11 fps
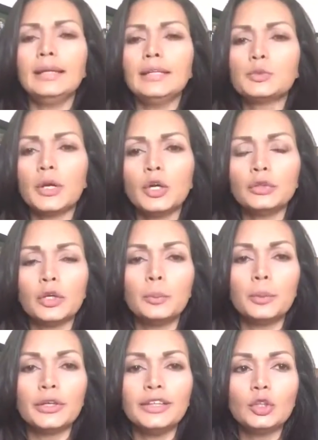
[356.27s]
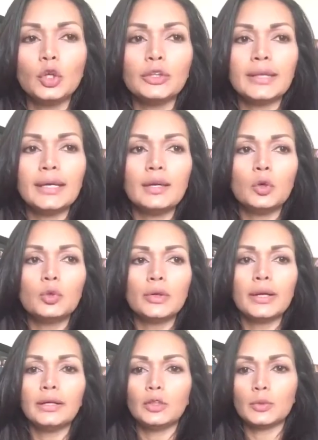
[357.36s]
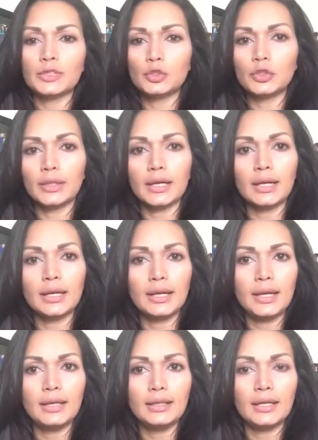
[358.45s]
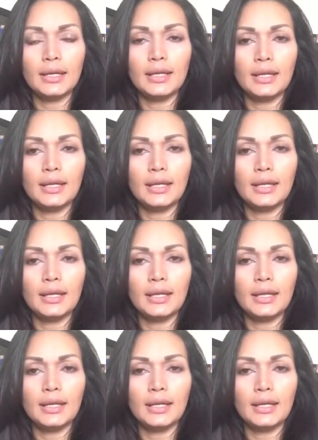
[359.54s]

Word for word: les voy a contar un poquito de una innovación acá en,